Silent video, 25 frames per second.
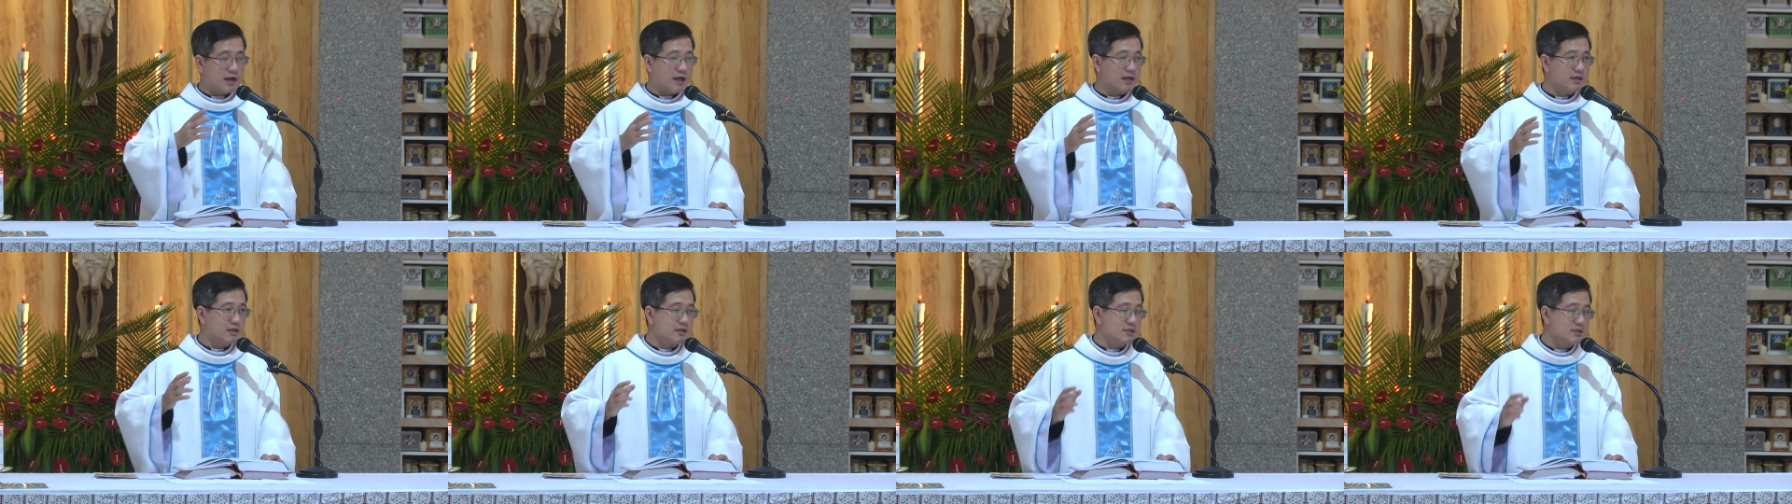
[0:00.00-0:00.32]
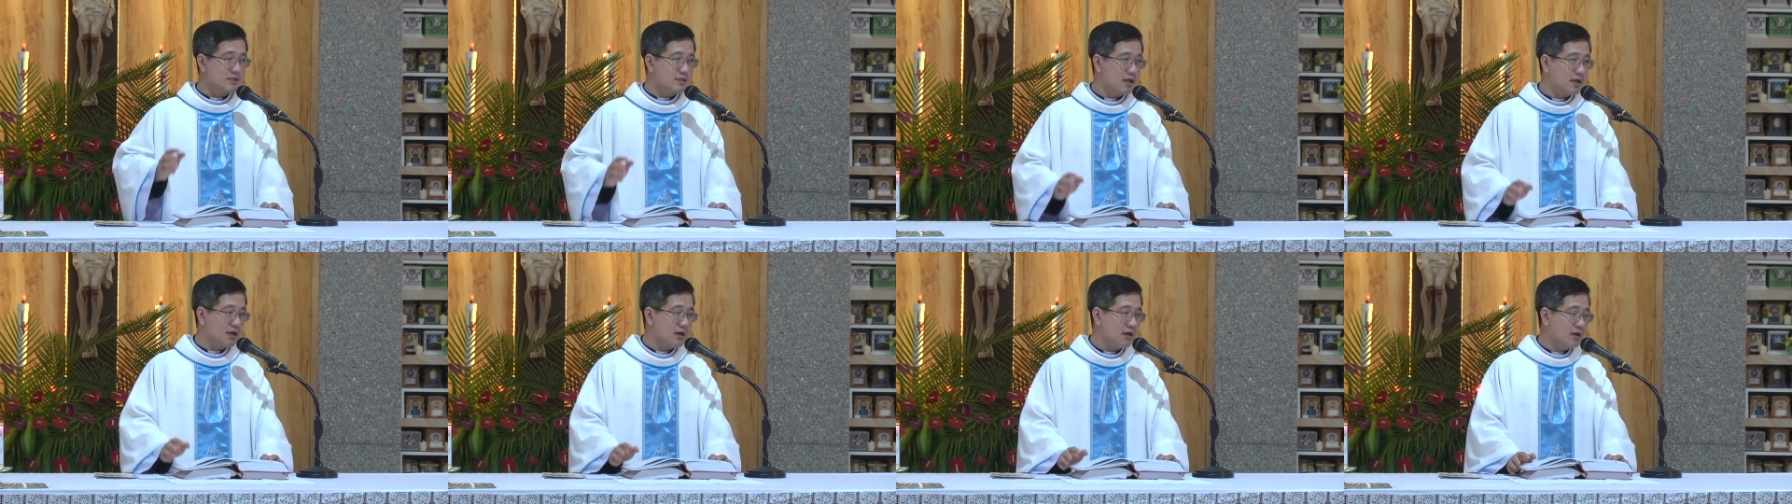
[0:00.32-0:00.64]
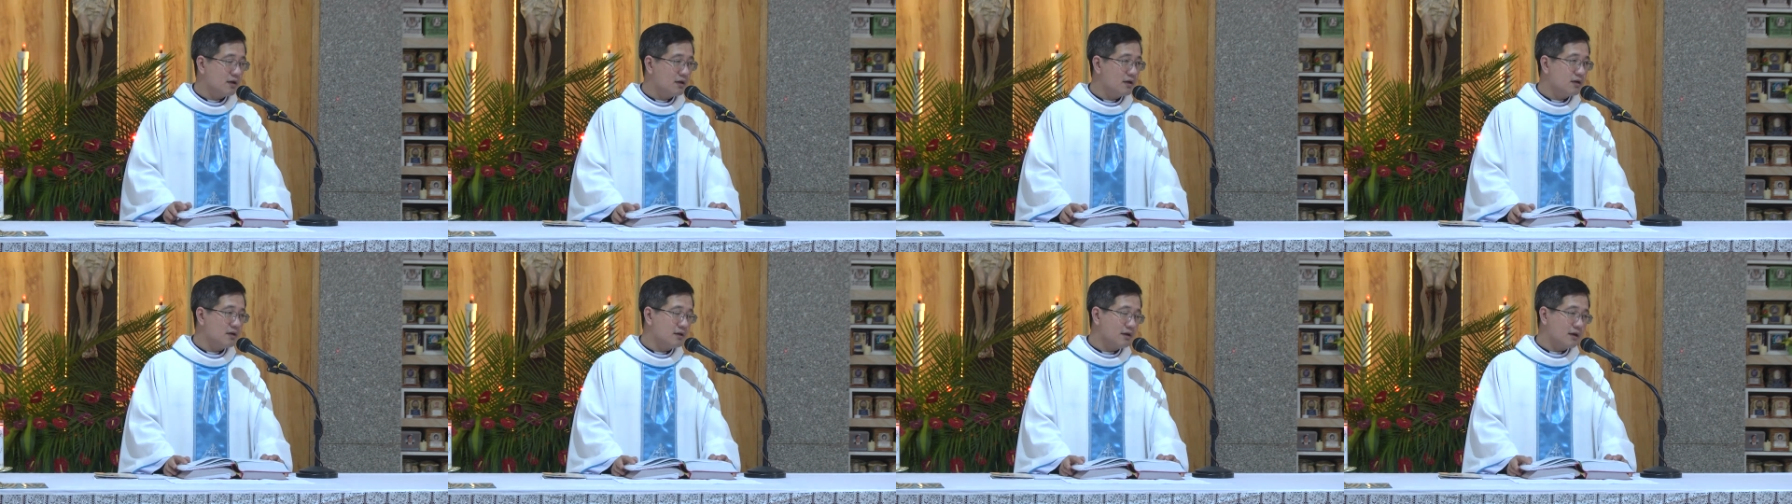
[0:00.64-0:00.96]
thành
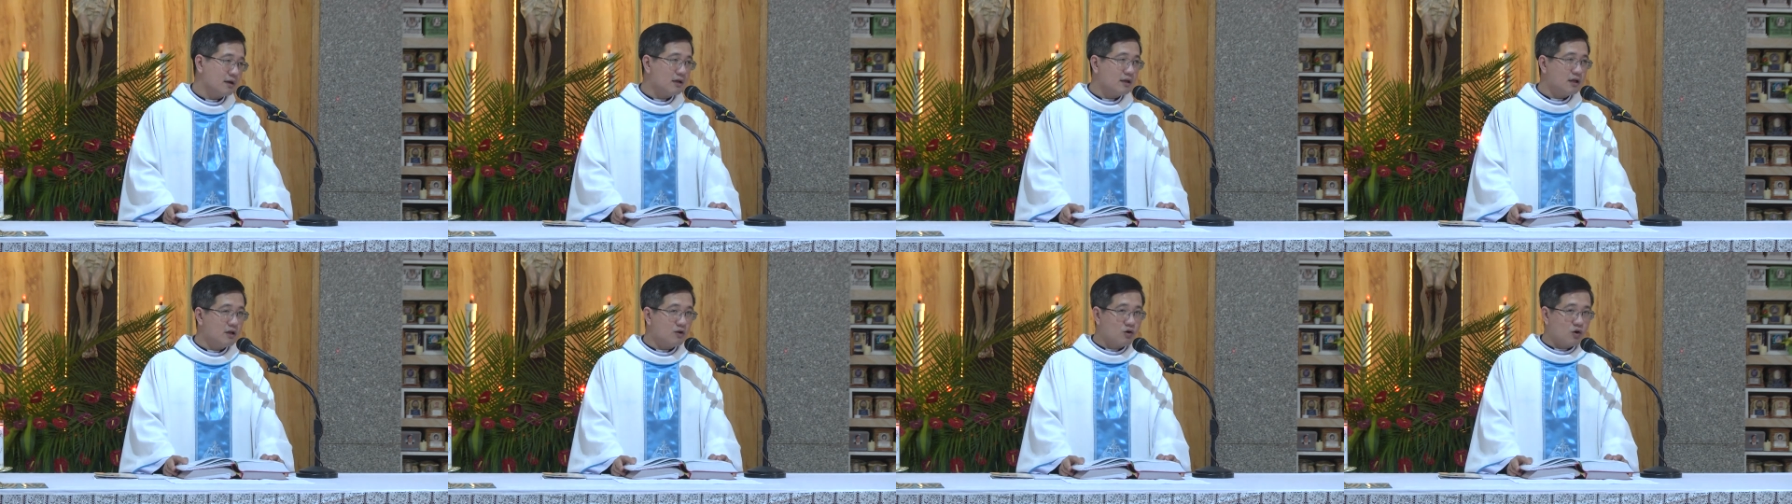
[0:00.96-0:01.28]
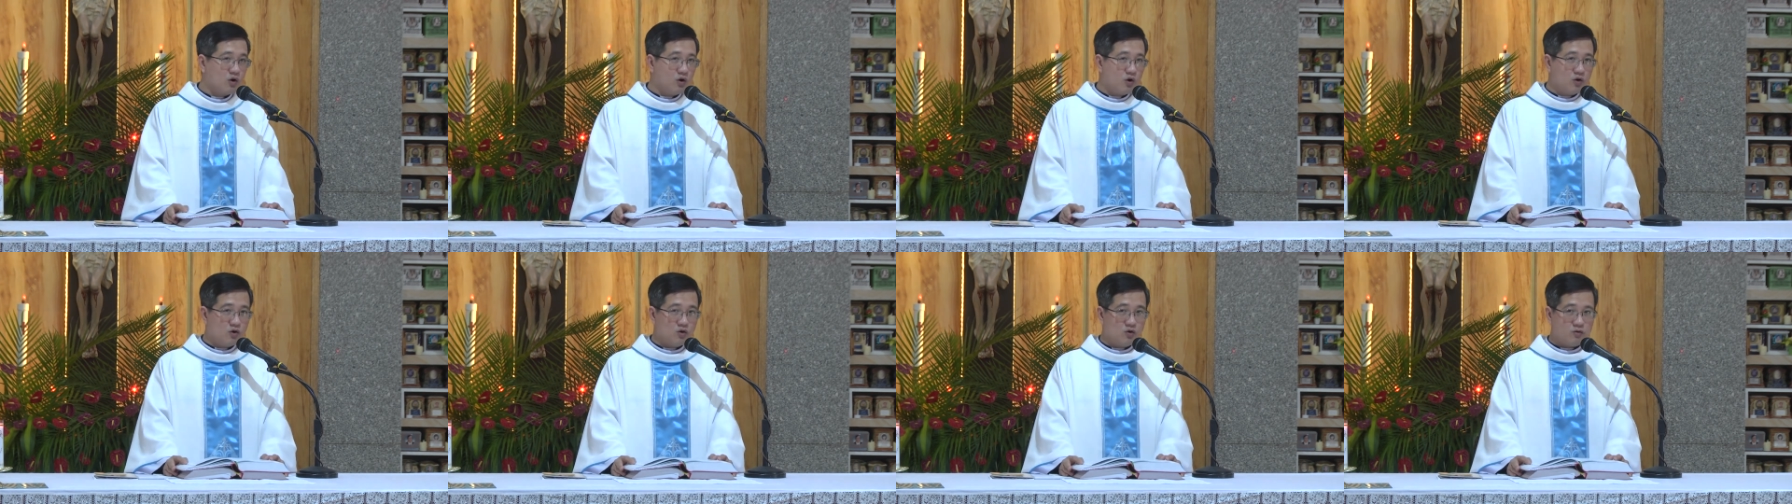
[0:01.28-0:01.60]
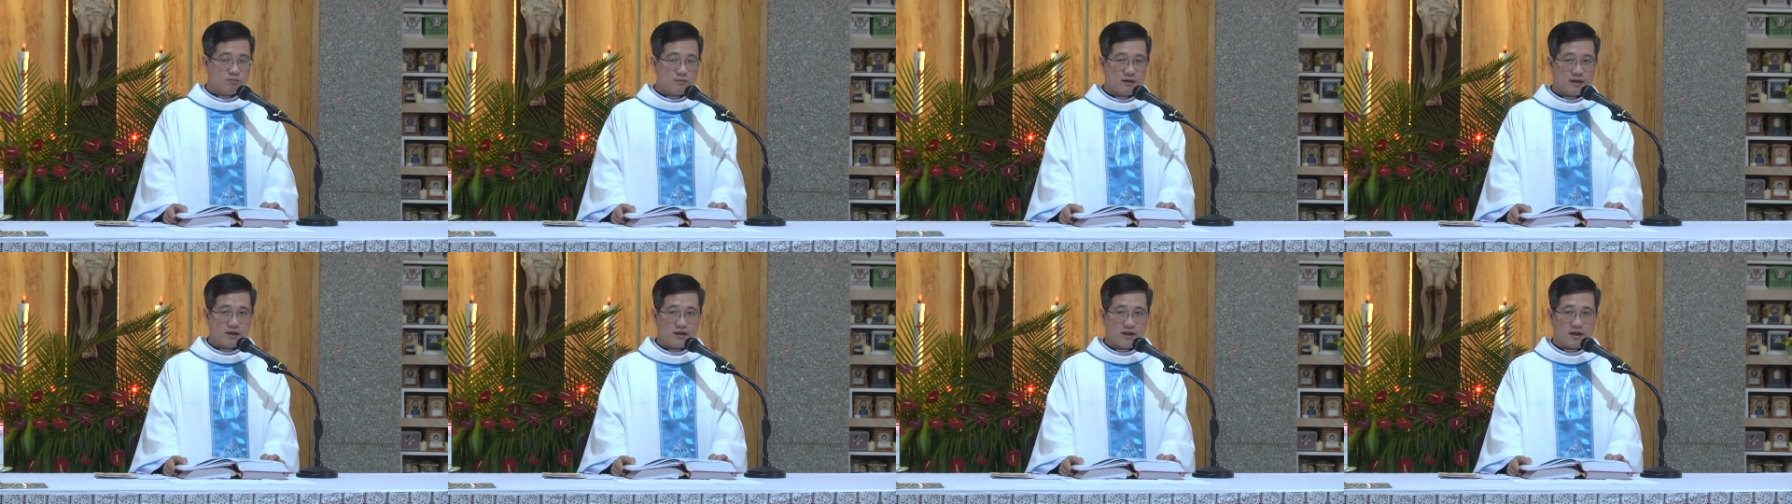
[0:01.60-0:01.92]
Jericho
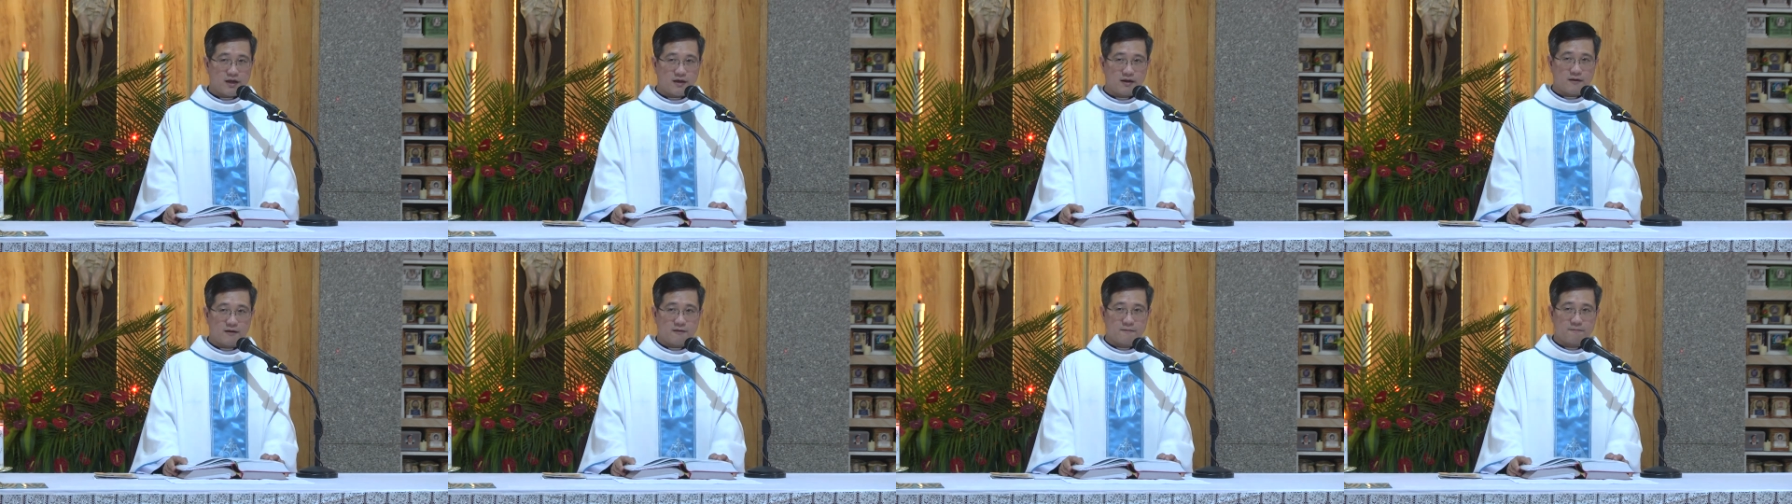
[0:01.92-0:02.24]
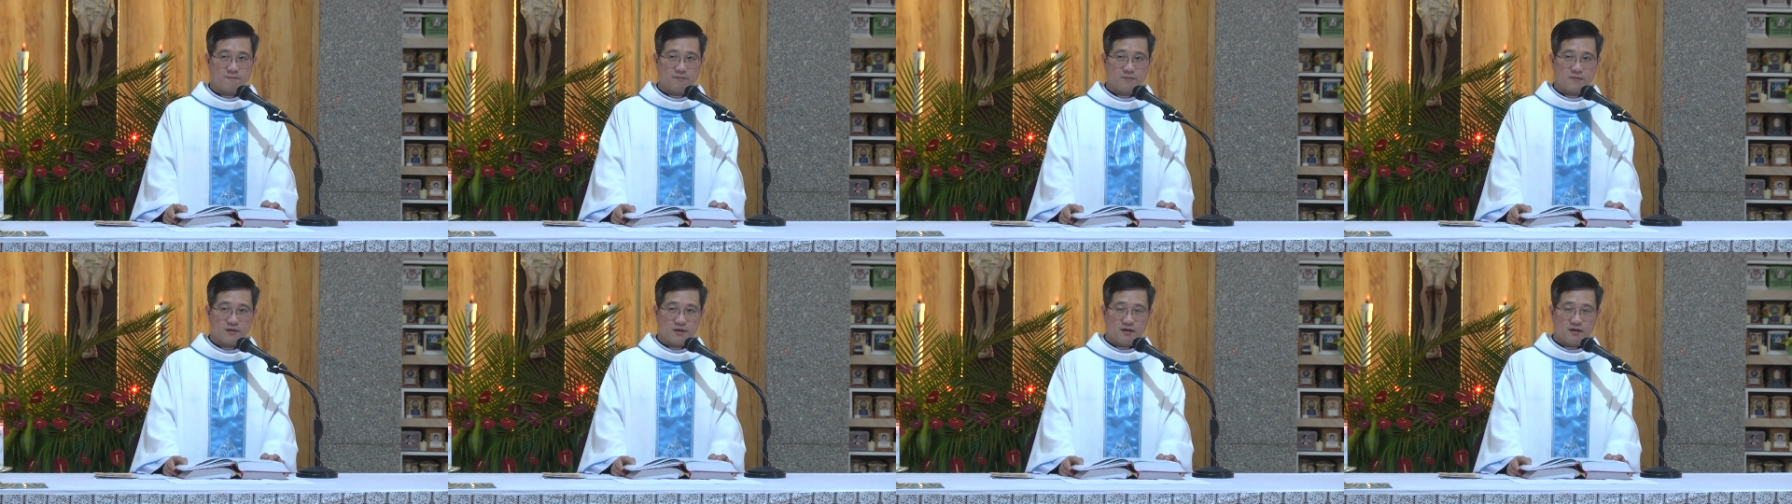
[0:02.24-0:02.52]
lúc bấy giờ.